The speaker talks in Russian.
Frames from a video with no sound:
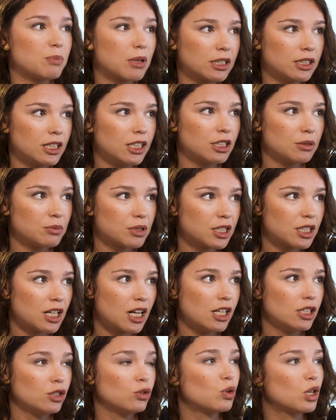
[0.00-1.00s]
с портретом
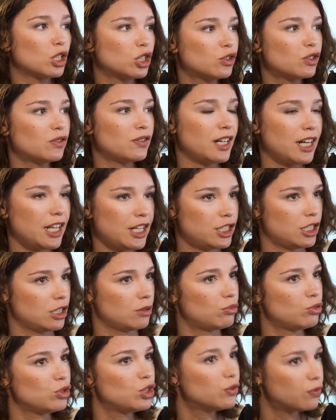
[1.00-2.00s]
Сталина, у которого рейтинг
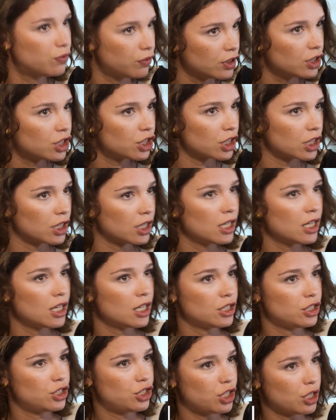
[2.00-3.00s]
будет выше,
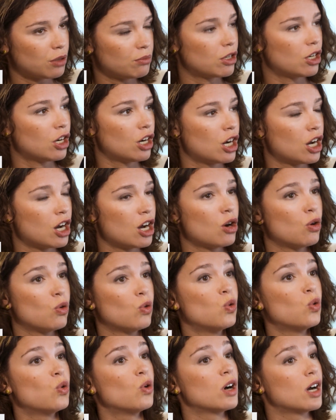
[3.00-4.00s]
чем а,
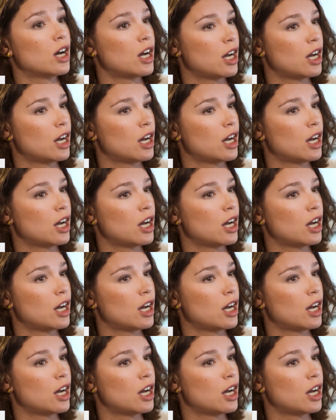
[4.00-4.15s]
у